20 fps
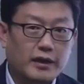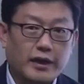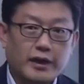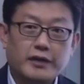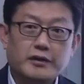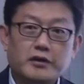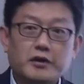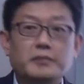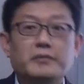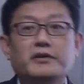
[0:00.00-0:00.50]
안
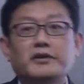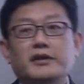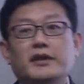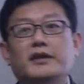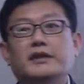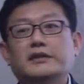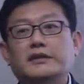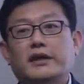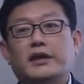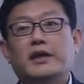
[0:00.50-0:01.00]
그러면 그냥
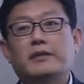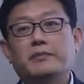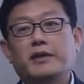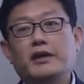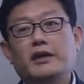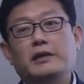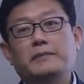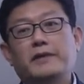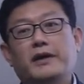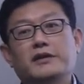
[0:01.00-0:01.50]
이 사람의
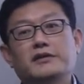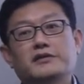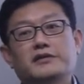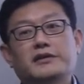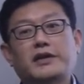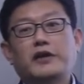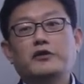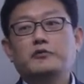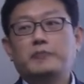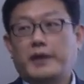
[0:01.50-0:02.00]
일방적
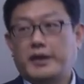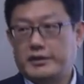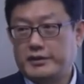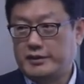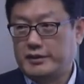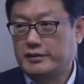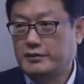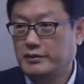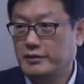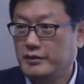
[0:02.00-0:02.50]
사유
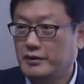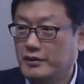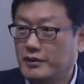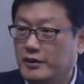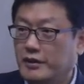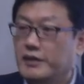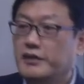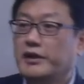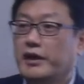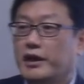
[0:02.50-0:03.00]
방식
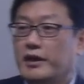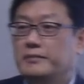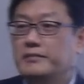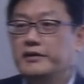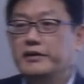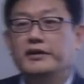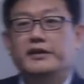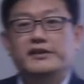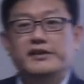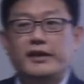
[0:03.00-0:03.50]
이 사람은
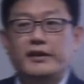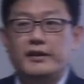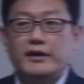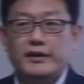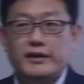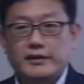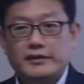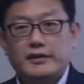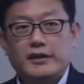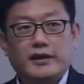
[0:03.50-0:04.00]
이렇게
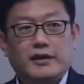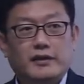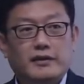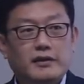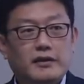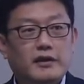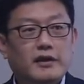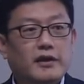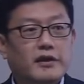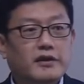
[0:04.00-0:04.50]
생각했대.
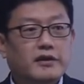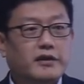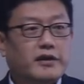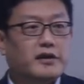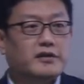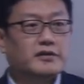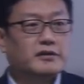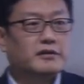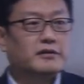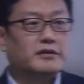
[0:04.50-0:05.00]
이렇게
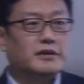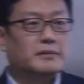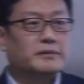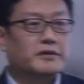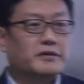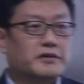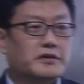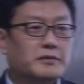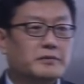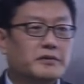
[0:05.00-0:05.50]
접근해
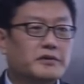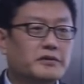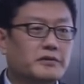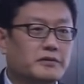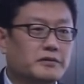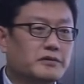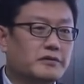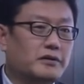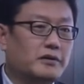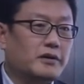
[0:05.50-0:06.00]

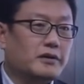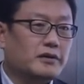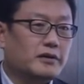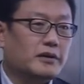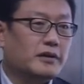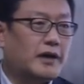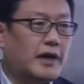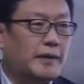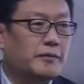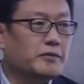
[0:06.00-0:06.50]
버리시면요. 철학이
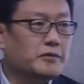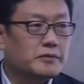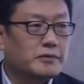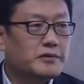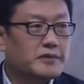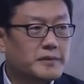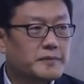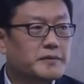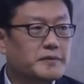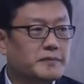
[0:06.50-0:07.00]
감도 못
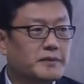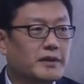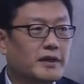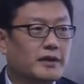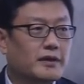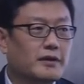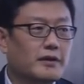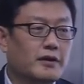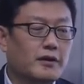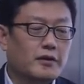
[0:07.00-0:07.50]

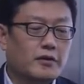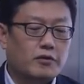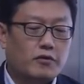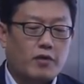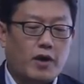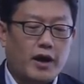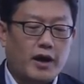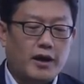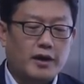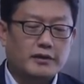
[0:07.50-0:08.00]
잡습니다.
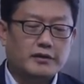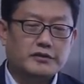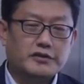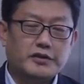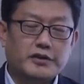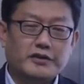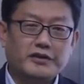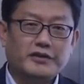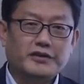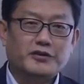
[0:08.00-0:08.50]
과학,
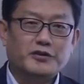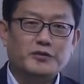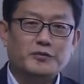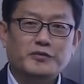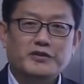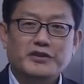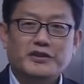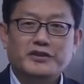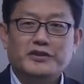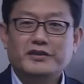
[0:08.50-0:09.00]
최근에 어떤
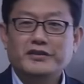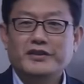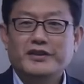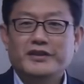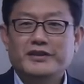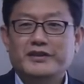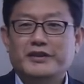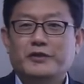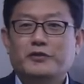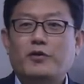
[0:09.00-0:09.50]
분이 그런 얘기
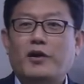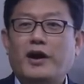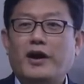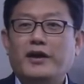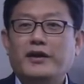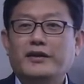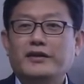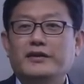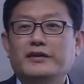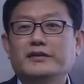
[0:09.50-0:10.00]
하더라고요.
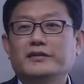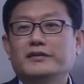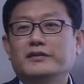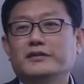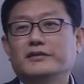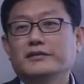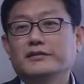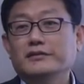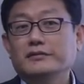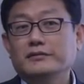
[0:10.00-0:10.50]
과학이라는
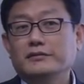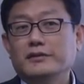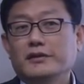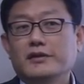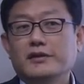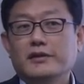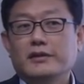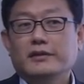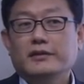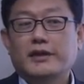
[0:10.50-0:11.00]
거는
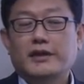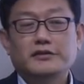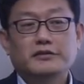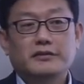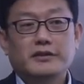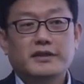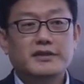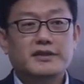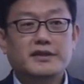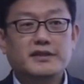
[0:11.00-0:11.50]

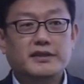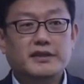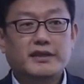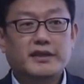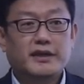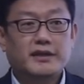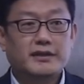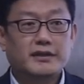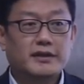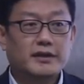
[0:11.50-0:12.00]
단순한 지식이
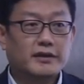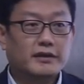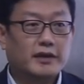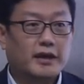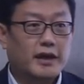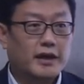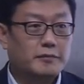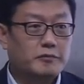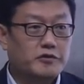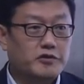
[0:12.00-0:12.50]
아니라
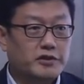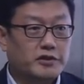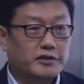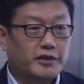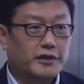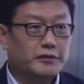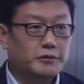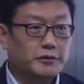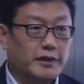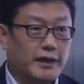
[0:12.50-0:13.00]
학문적
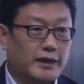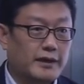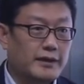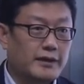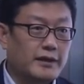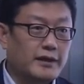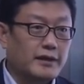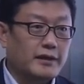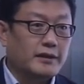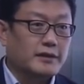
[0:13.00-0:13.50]
태도다.
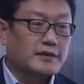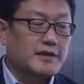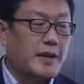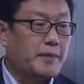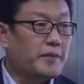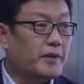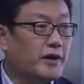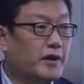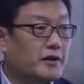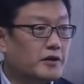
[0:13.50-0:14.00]

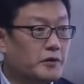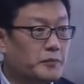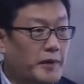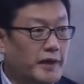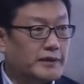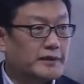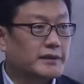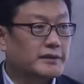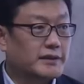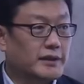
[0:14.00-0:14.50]
자명한 걸
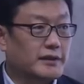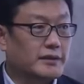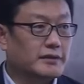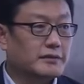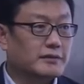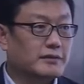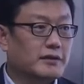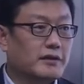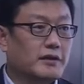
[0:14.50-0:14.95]
받아들이는.